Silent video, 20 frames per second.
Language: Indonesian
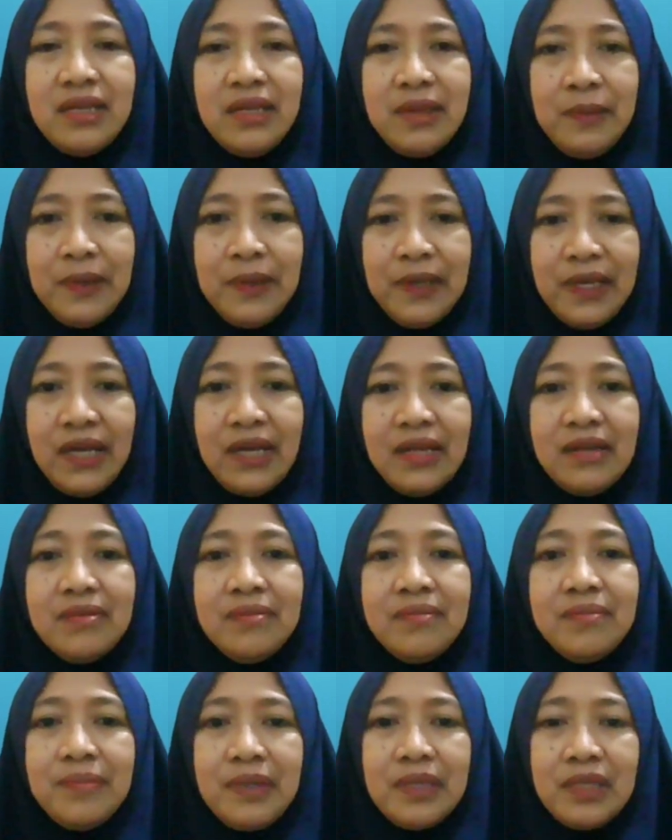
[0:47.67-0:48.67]
Demikian
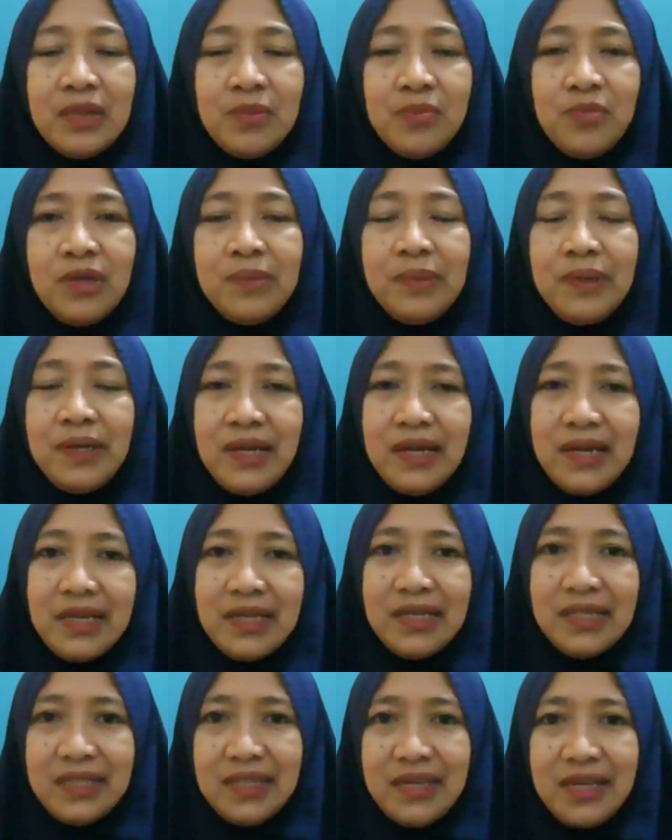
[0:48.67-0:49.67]
pertemuan perdana
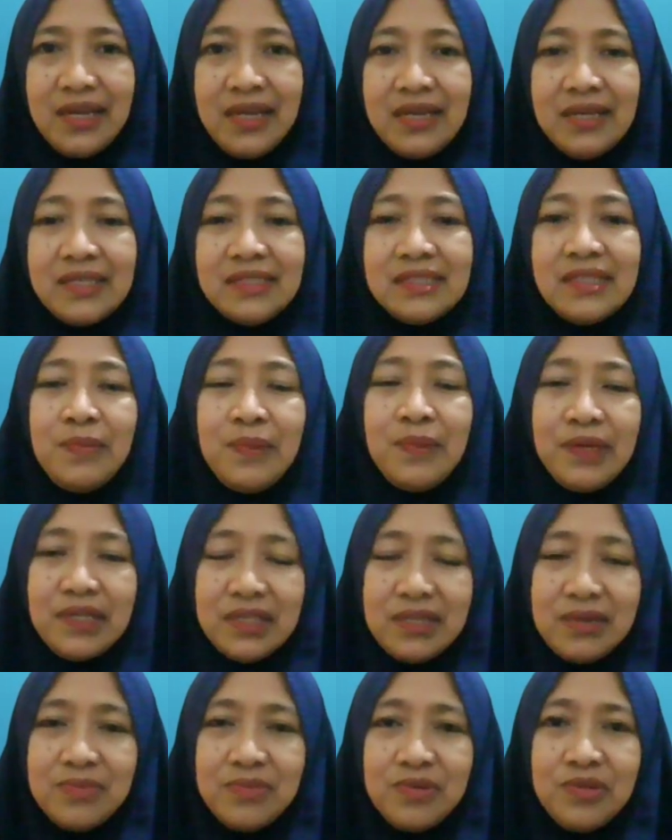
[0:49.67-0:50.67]
kita. Sampai
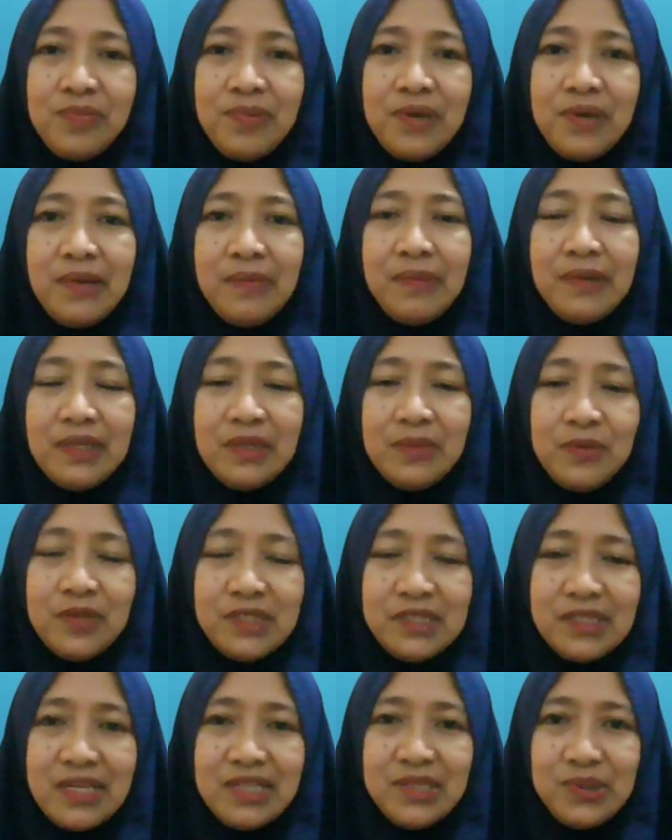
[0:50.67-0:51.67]
ketemu pada pertemuan
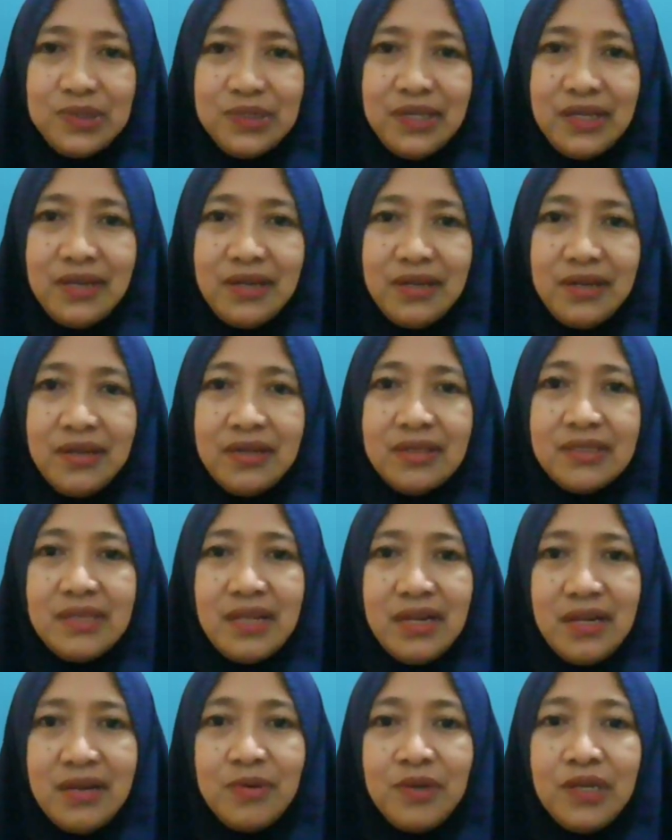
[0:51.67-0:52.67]
selanjutnya.
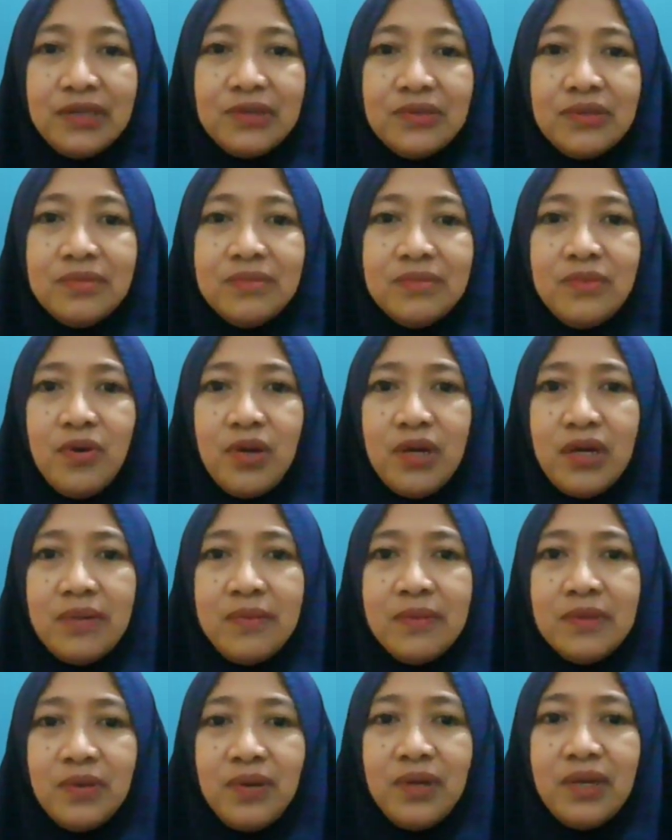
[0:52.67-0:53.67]
Assalamualaikum
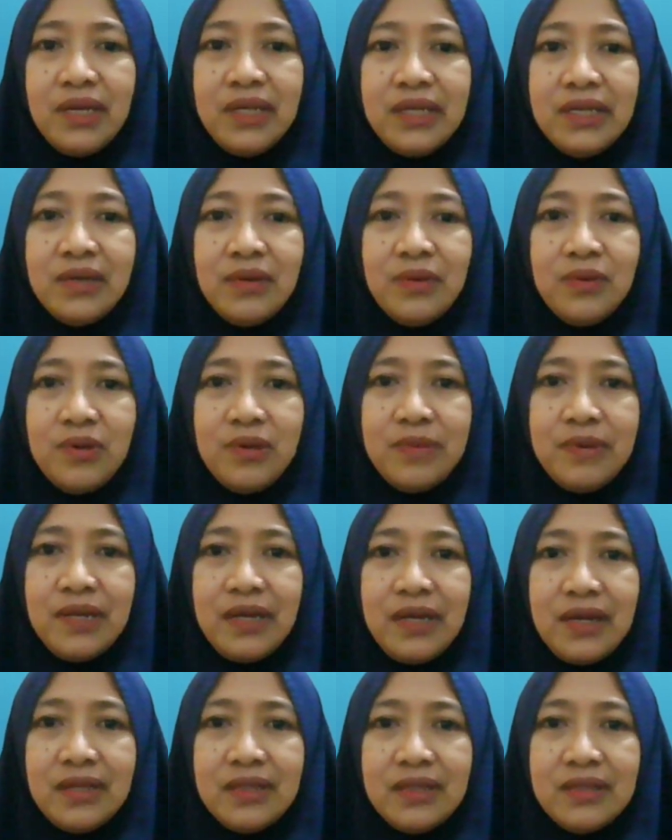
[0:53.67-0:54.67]
warahmatullahi
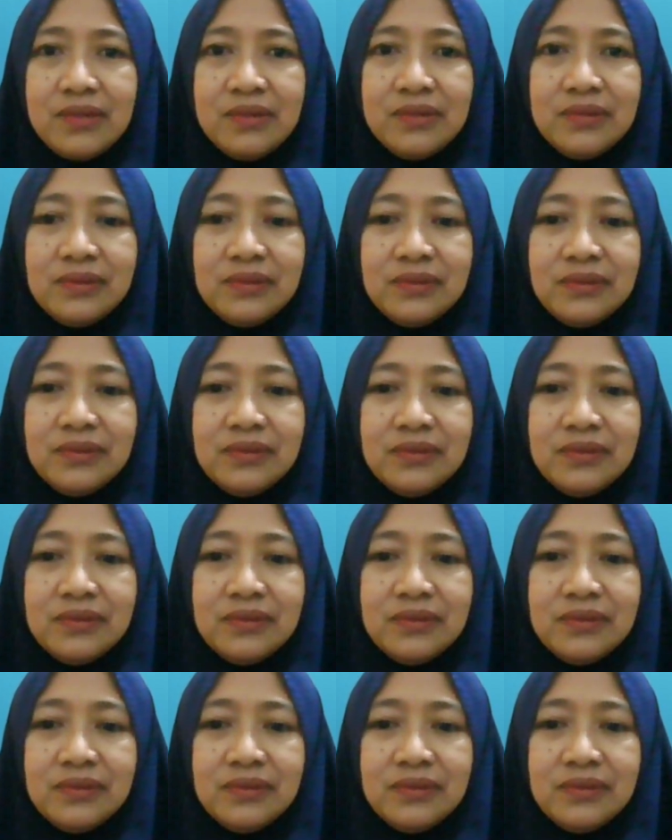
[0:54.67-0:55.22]
wabarakatuh.